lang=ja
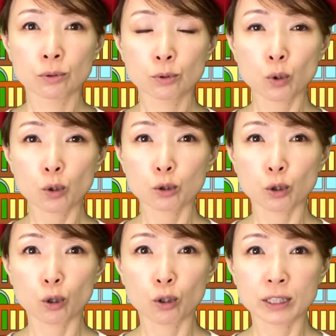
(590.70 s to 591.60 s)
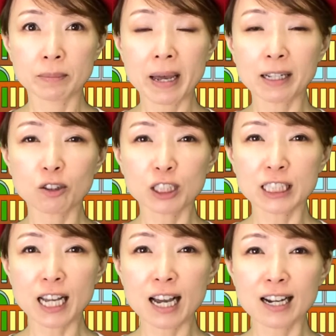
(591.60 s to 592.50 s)
そろそろおしまいの時
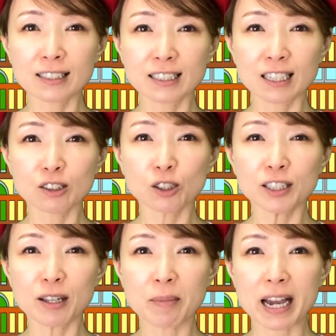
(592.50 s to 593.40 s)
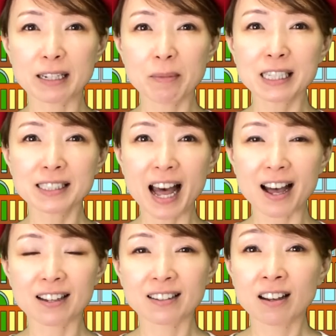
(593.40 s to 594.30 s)
間が近づいてまいりました。
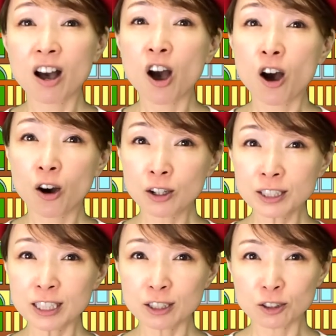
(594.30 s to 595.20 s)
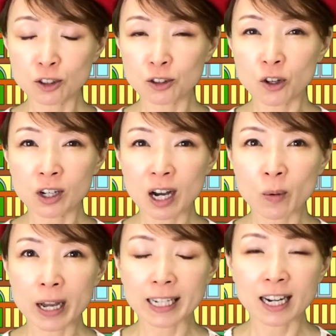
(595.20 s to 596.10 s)
本日の動画
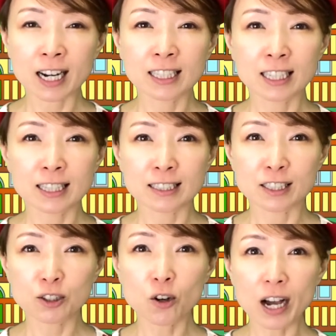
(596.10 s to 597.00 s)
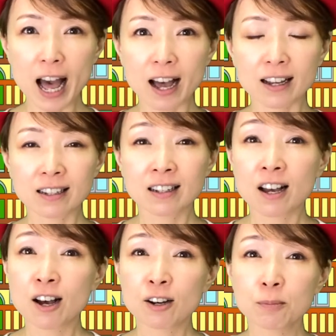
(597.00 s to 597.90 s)
はいかがだったでしょうか
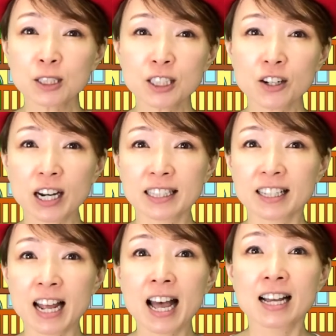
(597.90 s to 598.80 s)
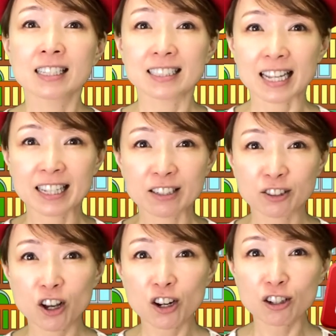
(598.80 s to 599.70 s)
もしよかったら
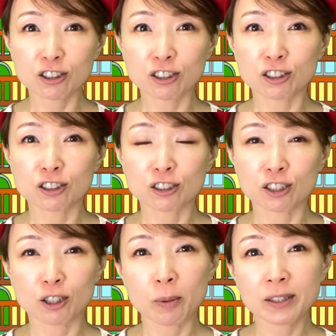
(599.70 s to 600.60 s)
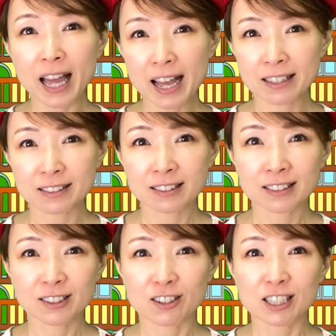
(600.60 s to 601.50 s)
チャンネル登録、グッドボタン
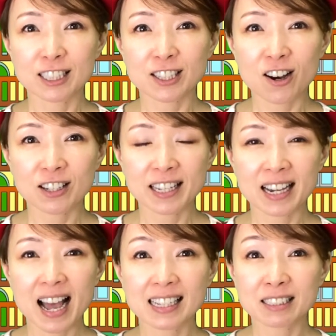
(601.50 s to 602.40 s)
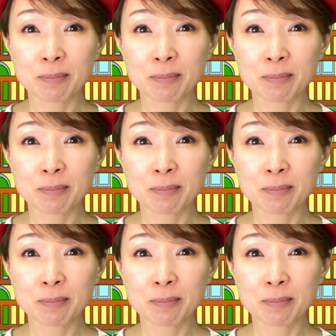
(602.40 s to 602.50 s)
よろしくお願いし